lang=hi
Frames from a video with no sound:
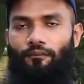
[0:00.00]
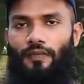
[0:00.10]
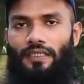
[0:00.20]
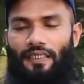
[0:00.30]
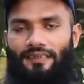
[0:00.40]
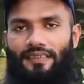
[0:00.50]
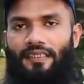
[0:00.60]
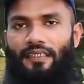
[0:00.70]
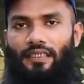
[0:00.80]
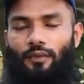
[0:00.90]
बट ऐसा
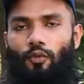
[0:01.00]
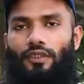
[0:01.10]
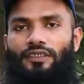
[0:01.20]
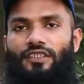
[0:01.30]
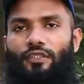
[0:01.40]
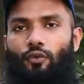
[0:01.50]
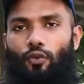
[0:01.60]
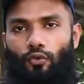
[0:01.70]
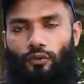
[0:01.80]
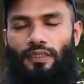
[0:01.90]
नहीं है कि बहुत अच्छी
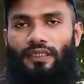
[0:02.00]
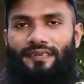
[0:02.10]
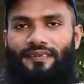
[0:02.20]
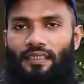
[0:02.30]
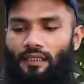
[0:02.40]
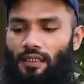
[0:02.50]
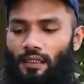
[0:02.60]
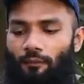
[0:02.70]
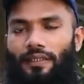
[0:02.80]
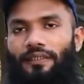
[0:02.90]
ग्रोथ हो रही है इसकी
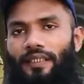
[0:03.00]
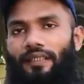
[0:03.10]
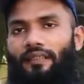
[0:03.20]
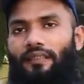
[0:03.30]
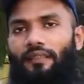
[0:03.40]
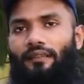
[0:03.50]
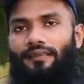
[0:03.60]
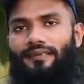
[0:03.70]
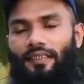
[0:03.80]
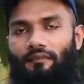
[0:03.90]
बट ये है कि
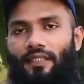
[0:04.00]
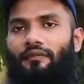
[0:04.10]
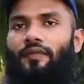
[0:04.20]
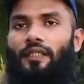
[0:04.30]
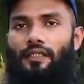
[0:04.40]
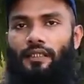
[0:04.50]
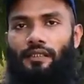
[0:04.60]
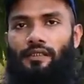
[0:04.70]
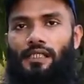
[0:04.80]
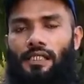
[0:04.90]
सर्वाइव कर रहा
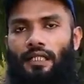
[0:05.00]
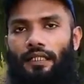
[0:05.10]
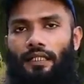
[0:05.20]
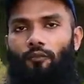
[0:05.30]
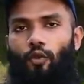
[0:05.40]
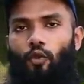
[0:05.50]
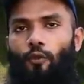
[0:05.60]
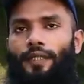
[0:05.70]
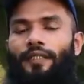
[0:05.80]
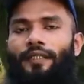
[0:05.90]
है अगर हम
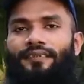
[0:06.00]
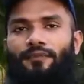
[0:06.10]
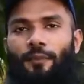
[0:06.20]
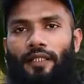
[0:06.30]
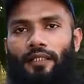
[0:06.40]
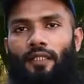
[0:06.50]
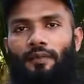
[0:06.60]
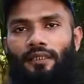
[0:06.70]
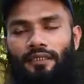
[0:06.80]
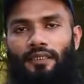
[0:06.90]
लो मेंटेनेंस प्लांट की
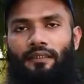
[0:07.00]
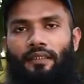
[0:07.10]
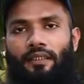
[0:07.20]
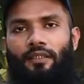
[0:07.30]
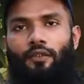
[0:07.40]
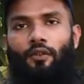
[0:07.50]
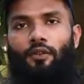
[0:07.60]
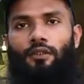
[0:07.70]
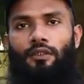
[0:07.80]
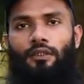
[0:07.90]
बात करते हैं
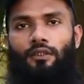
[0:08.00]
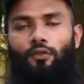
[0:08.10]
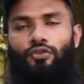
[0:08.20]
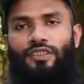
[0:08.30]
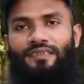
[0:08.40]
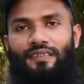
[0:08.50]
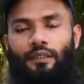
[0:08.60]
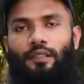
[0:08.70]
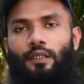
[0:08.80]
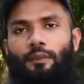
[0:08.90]
और कुछ इस
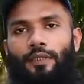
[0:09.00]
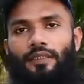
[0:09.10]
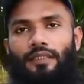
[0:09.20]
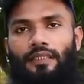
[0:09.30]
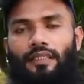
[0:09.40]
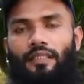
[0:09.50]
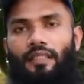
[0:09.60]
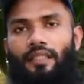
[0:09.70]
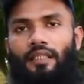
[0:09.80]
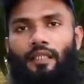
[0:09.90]
तरह की बात करते हैं
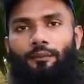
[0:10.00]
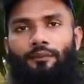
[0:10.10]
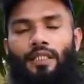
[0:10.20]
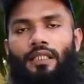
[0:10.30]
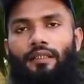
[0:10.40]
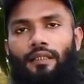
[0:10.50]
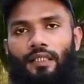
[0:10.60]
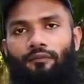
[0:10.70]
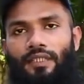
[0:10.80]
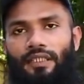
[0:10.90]
कि अगर हम
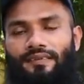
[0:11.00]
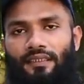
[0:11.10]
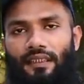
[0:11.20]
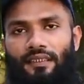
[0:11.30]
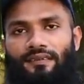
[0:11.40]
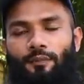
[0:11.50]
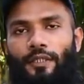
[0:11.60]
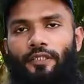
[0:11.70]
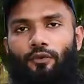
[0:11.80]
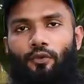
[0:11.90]
टाइम नहीं दे सकते किसी
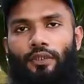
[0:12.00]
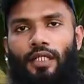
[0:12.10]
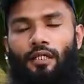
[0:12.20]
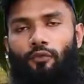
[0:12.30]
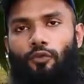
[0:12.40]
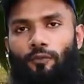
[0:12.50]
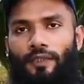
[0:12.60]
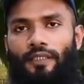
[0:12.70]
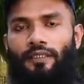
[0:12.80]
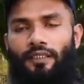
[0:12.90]
प्लांट को या आउटडोर
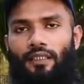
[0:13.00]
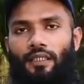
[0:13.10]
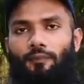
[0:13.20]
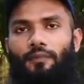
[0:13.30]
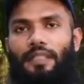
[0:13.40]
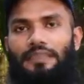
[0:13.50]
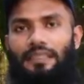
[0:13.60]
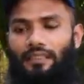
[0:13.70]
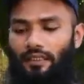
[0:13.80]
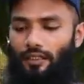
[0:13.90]
प्लांट की अगर हम बात
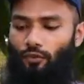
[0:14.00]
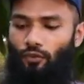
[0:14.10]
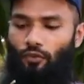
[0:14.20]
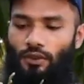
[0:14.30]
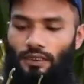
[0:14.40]
करते हैं तो